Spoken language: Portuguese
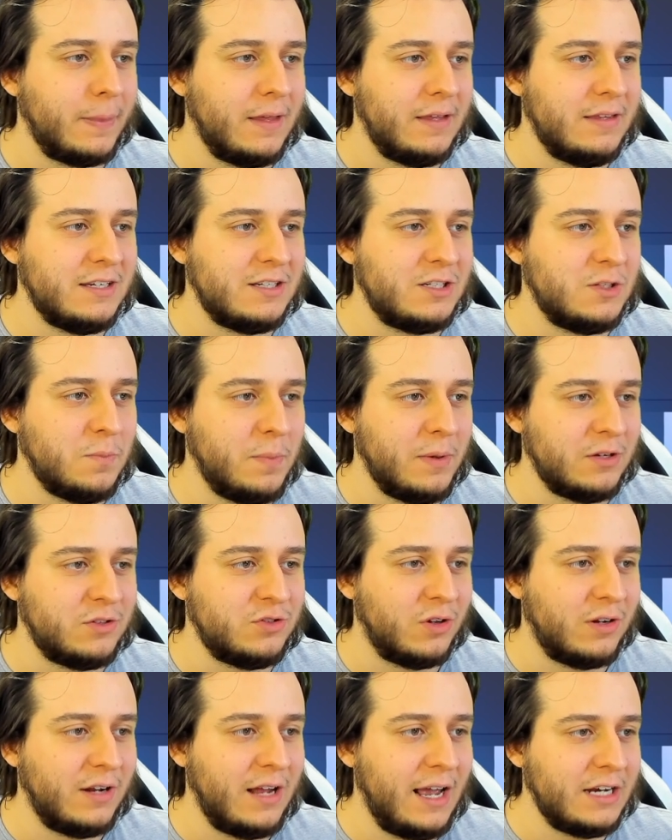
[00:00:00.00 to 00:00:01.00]
desse
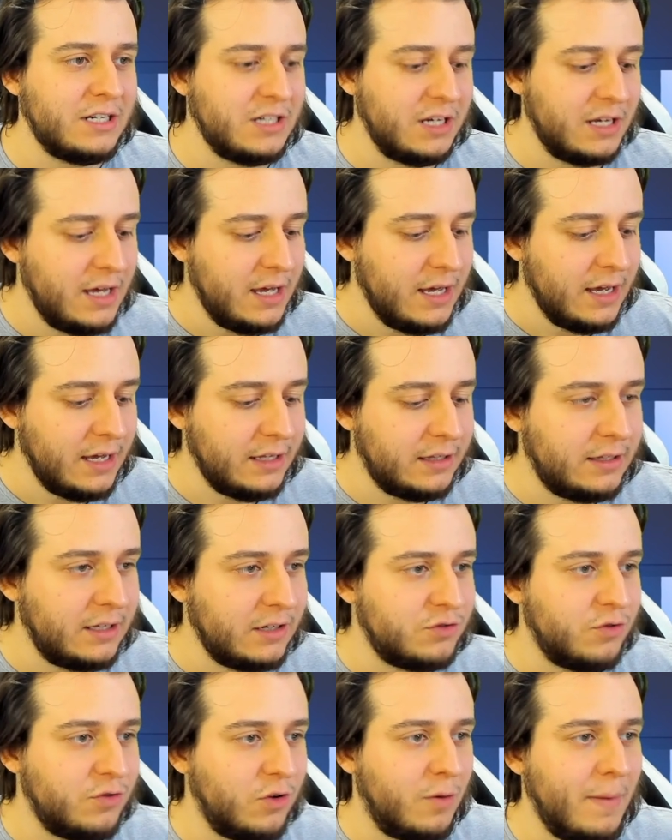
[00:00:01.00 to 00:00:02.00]
personagem e
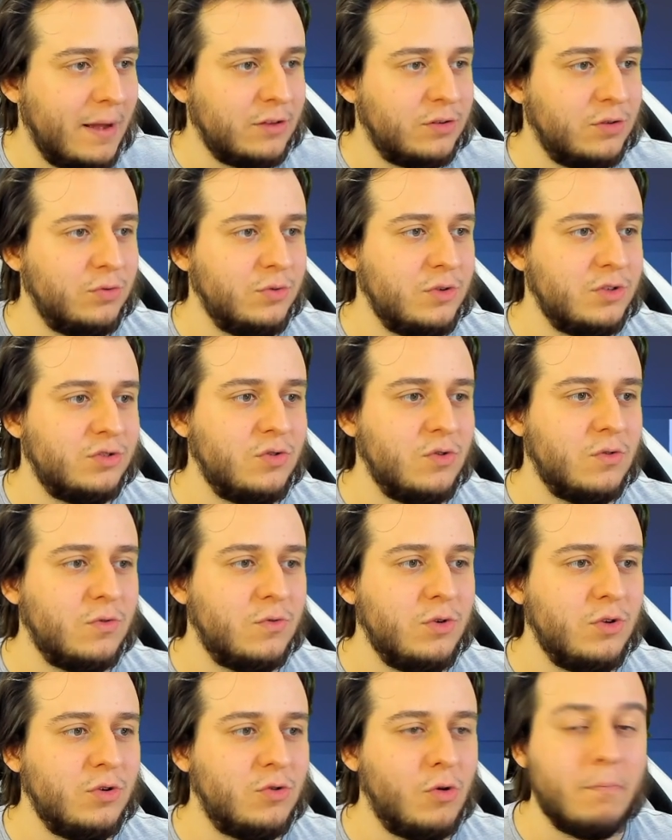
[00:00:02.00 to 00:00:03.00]
transformar tudo isso em
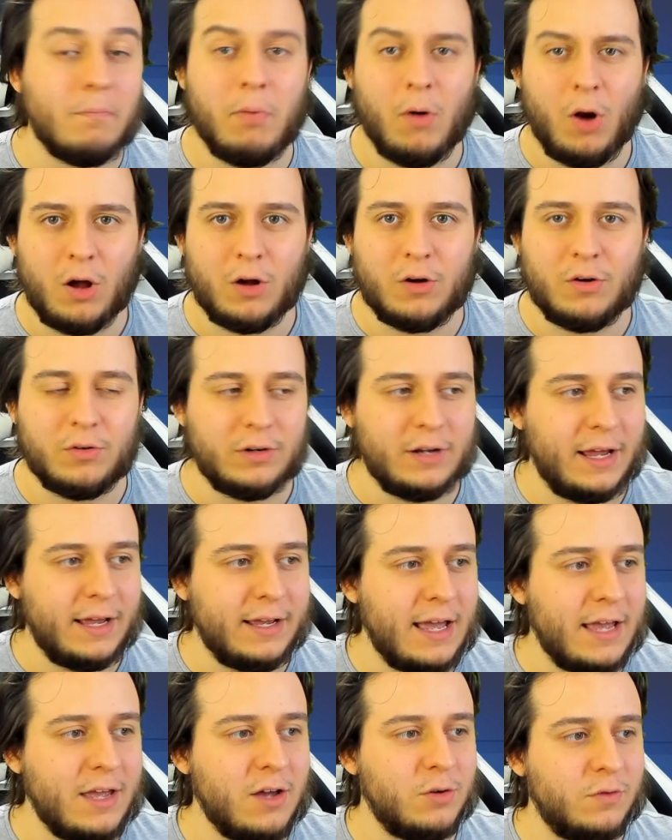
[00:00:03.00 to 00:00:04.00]
um único bloco, né?
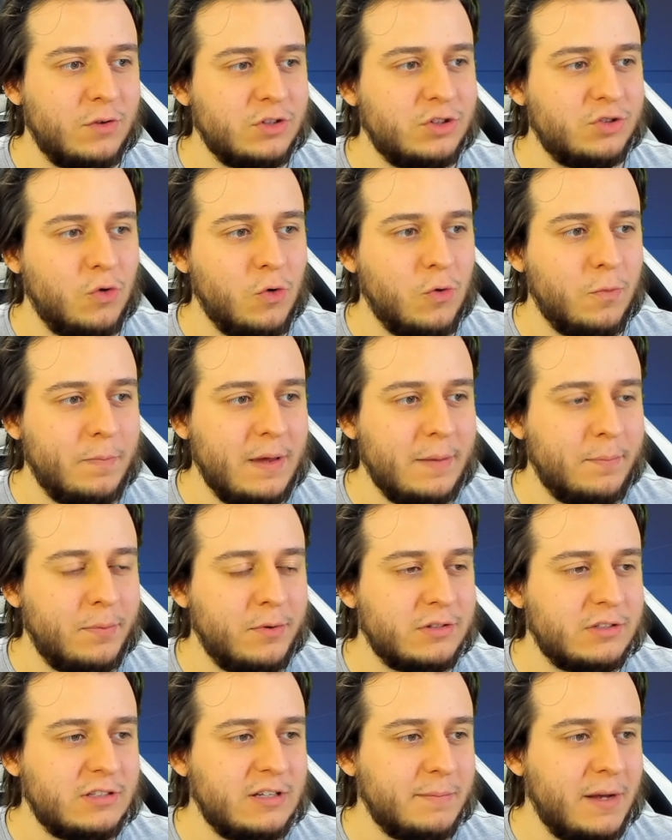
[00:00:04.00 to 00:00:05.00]
E aí eu vou esculpir
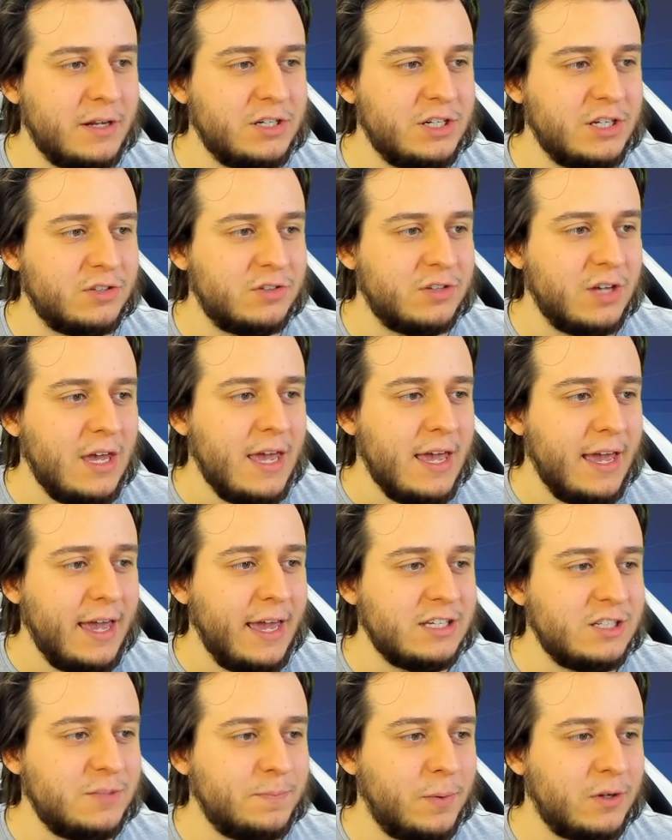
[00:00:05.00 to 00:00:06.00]
por cima disso.
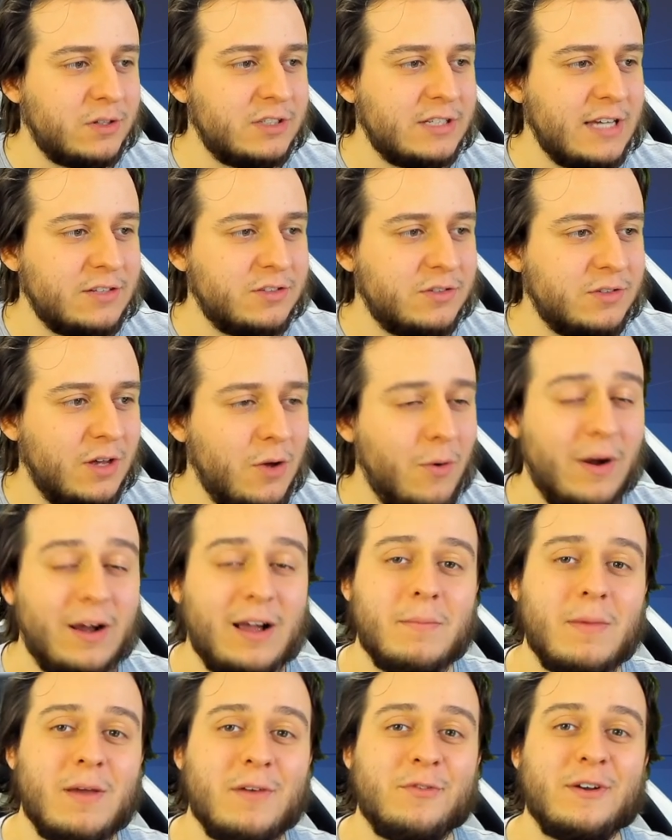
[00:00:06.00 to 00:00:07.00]
Esse processo eu
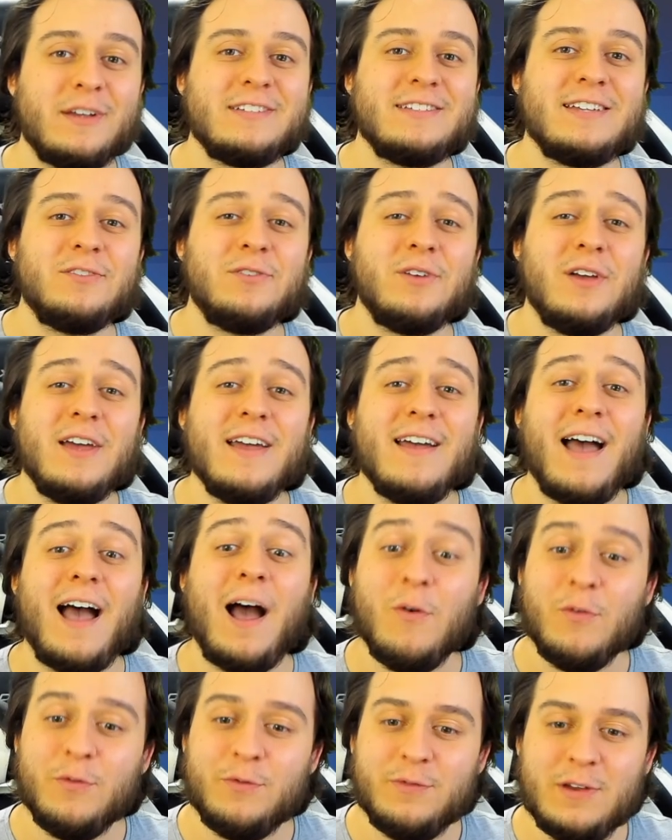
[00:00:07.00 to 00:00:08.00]
acabei fazendo
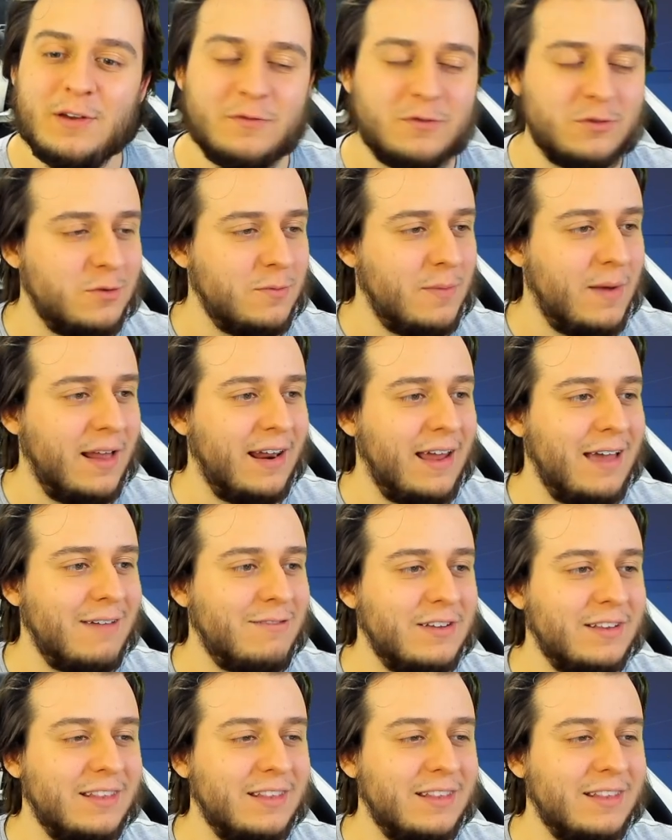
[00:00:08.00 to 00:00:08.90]
ao vivo numa live